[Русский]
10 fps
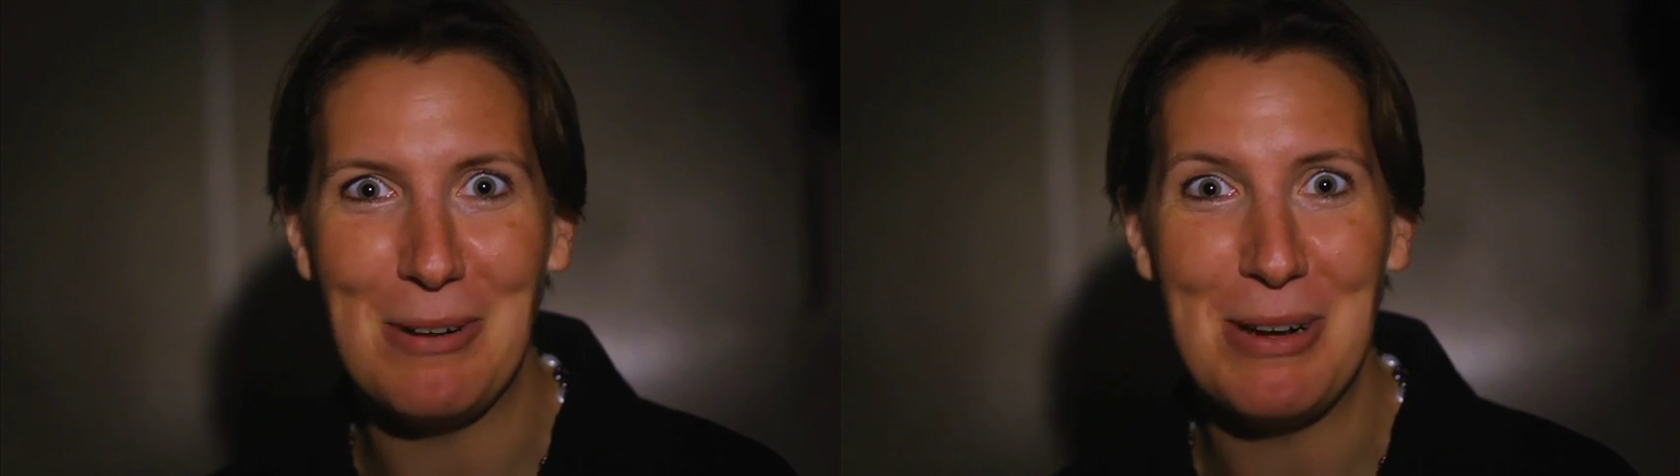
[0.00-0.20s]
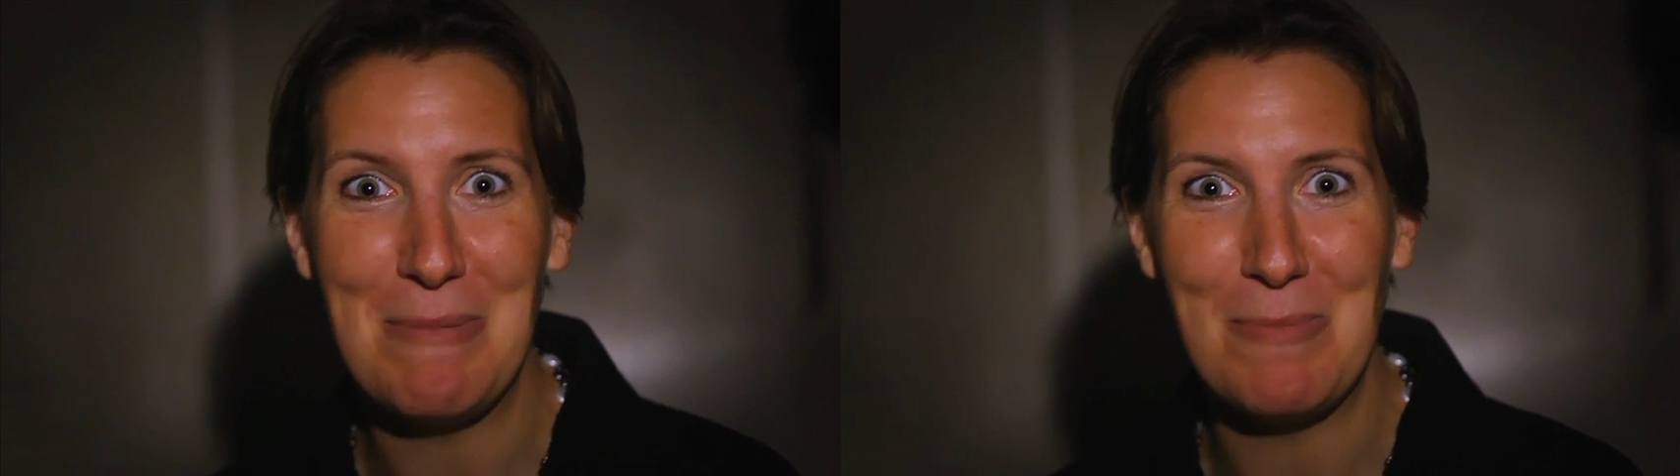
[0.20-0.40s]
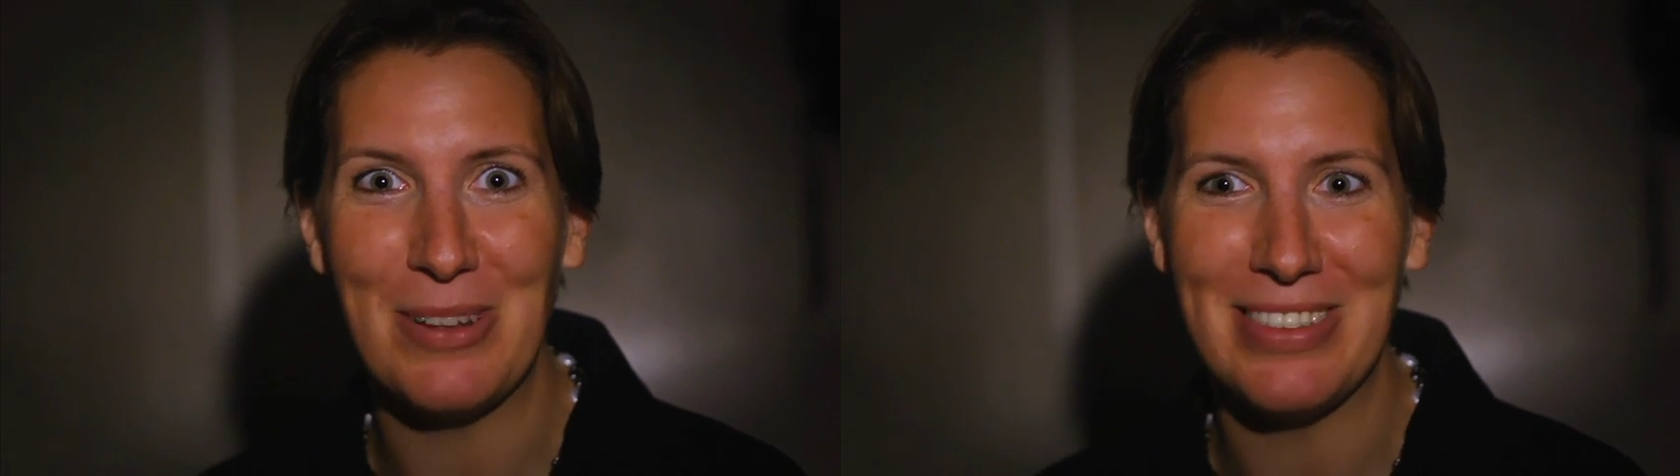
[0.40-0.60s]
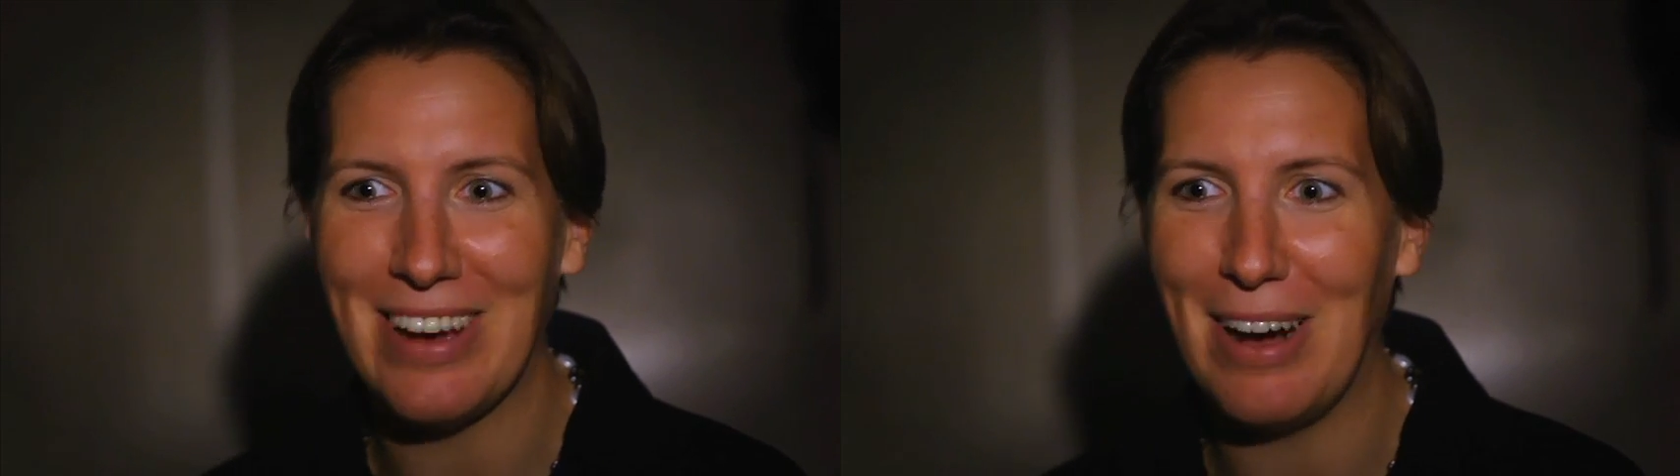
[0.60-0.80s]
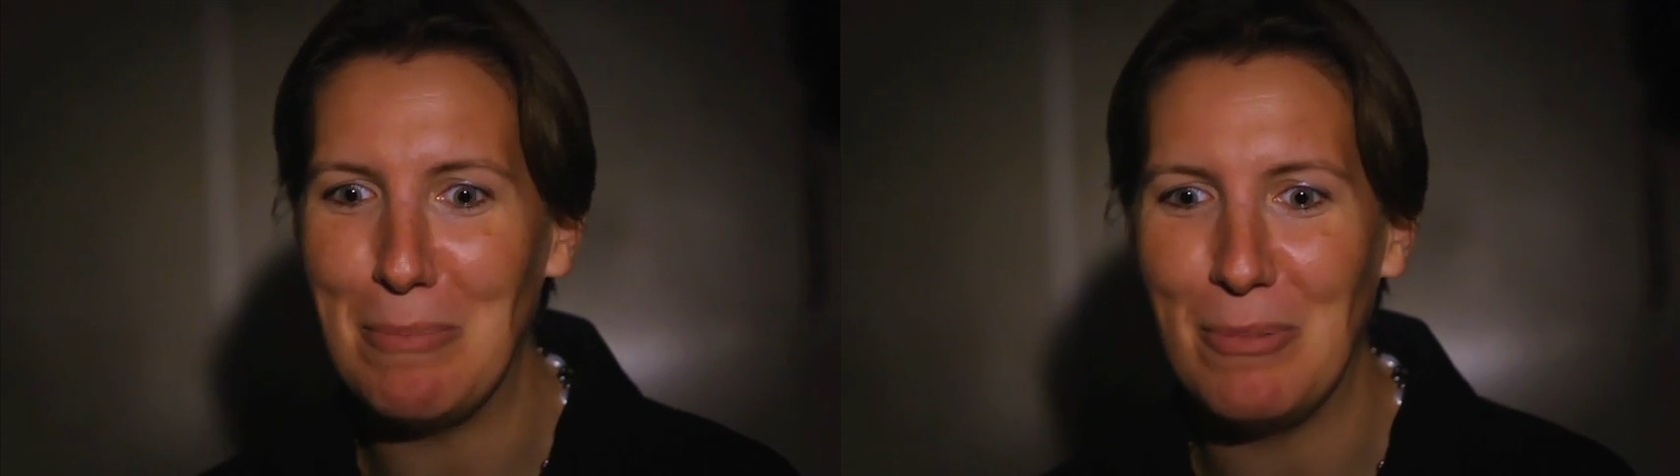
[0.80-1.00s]
Я даже не
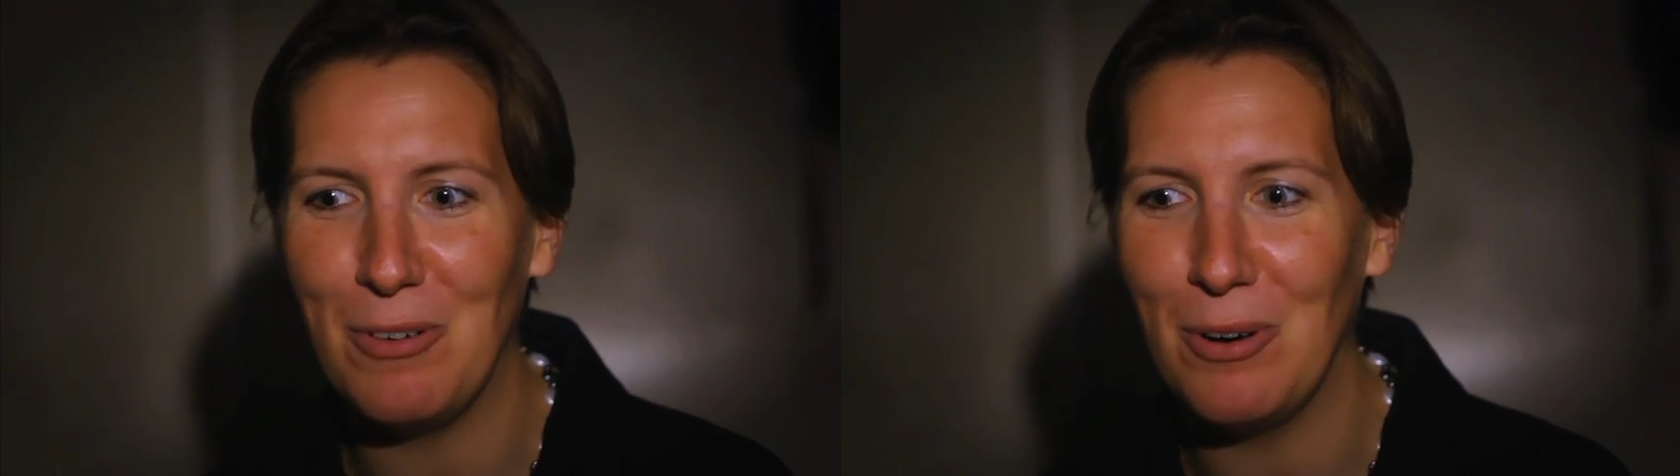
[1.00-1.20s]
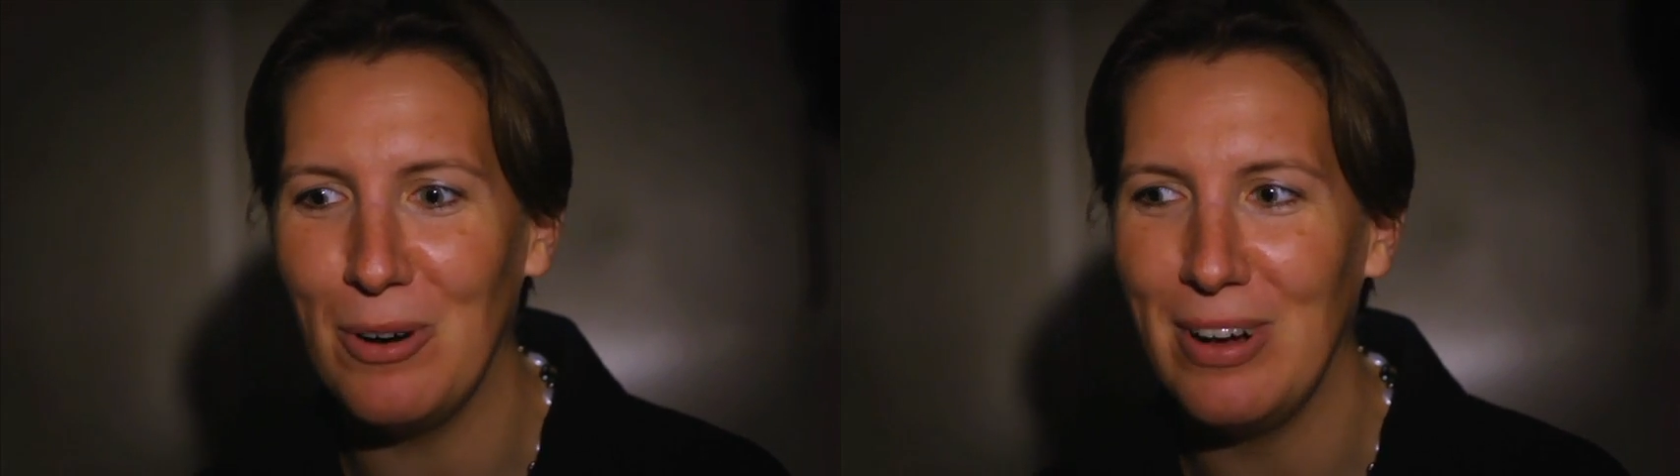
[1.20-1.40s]
представляю,